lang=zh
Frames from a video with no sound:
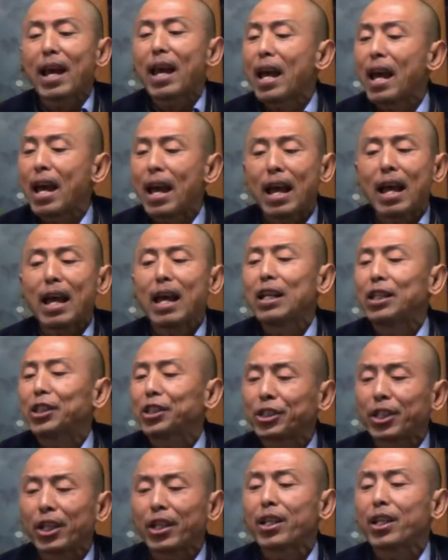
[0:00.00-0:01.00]
从那回来，他一
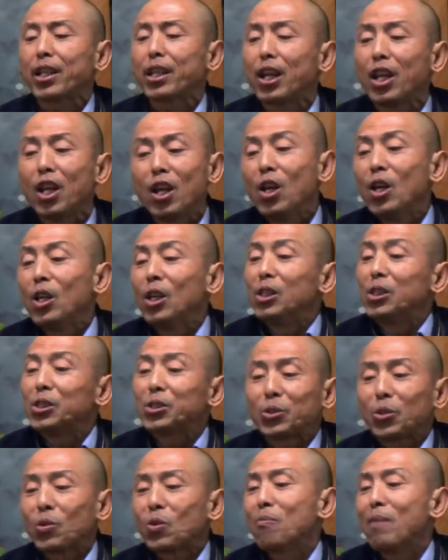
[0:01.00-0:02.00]
直喜欢处于这
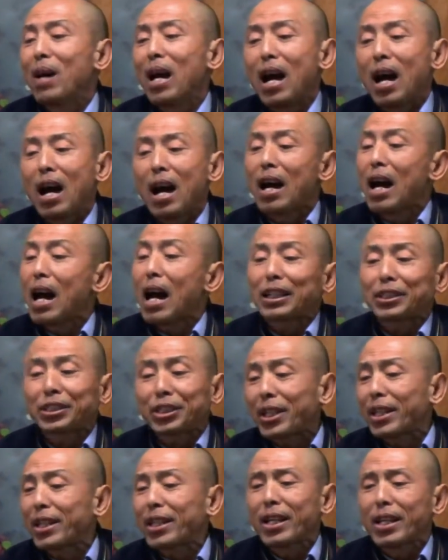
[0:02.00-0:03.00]
个
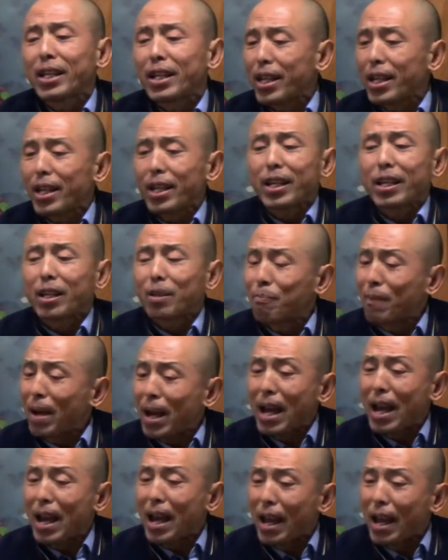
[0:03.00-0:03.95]
无业状态，